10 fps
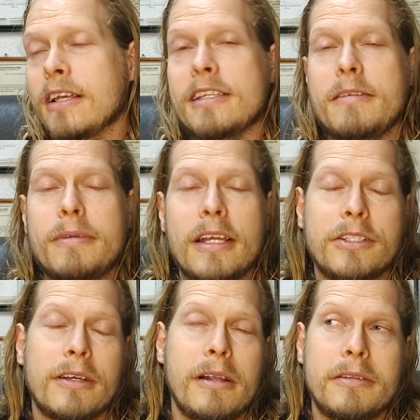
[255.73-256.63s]
el simple,
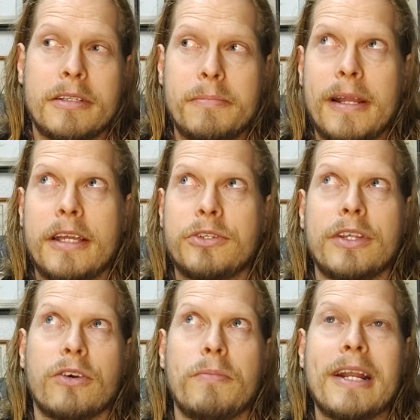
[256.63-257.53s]
hecho, el simple
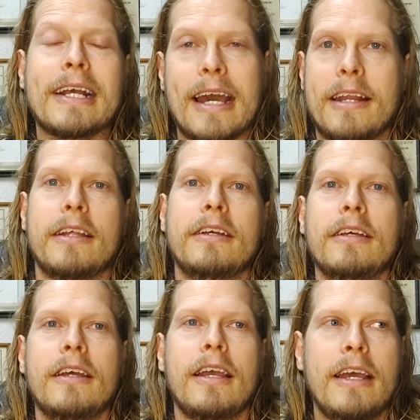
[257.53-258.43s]
hecho de comer
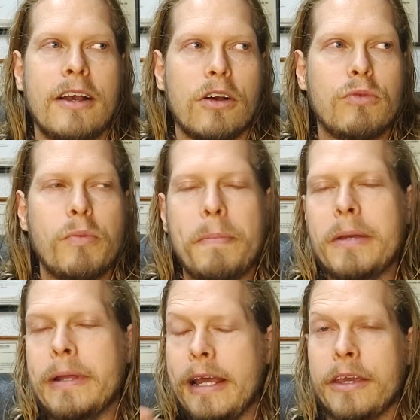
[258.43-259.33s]
carne era como un
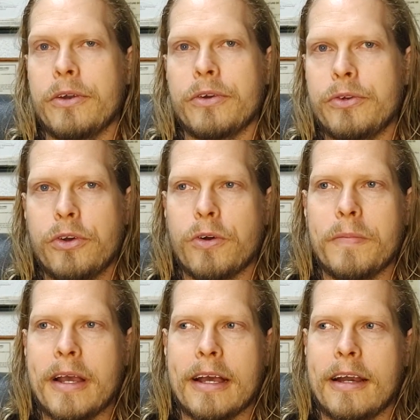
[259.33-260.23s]
privilegio y uno
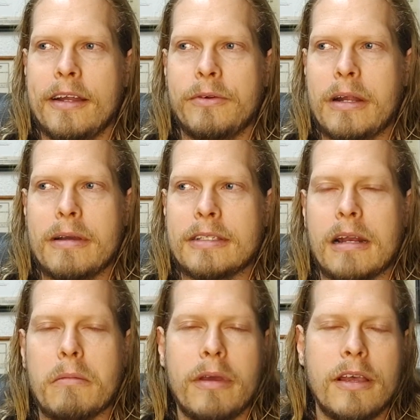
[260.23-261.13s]
comía carne una vez
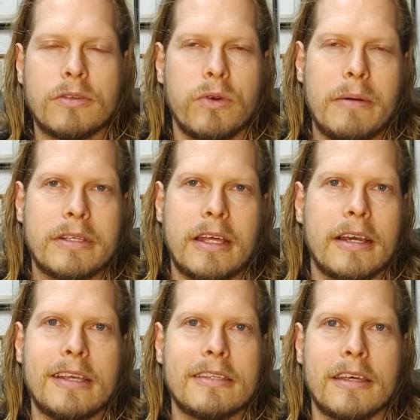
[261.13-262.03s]
al mes o una vez
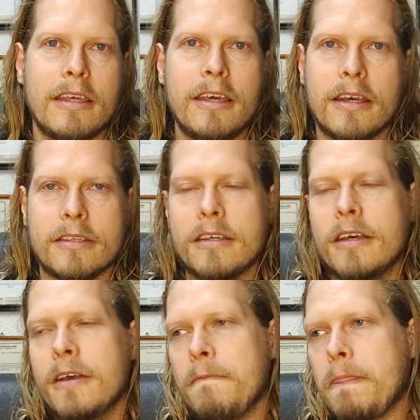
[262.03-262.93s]
cada 15 días.